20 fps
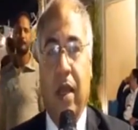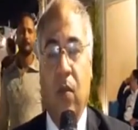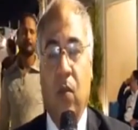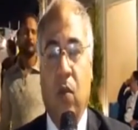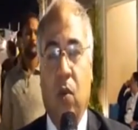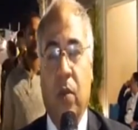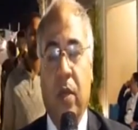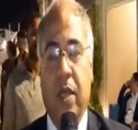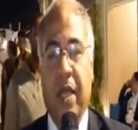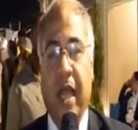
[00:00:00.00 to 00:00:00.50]

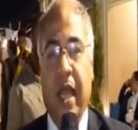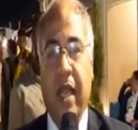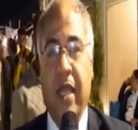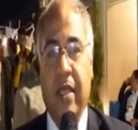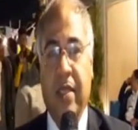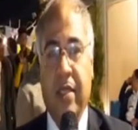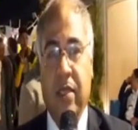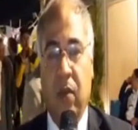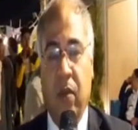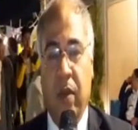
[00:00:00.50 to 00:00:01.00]
المقبلين
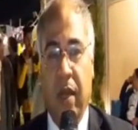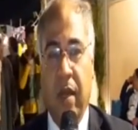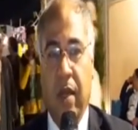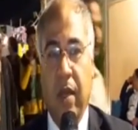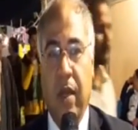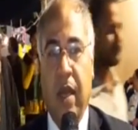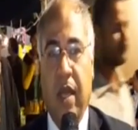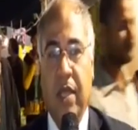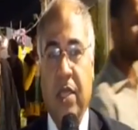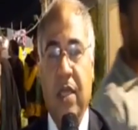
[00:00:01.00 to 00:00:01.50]
على
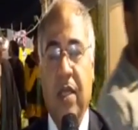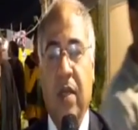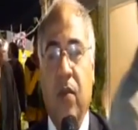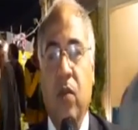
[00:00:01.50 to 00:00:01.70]
الزواج عشان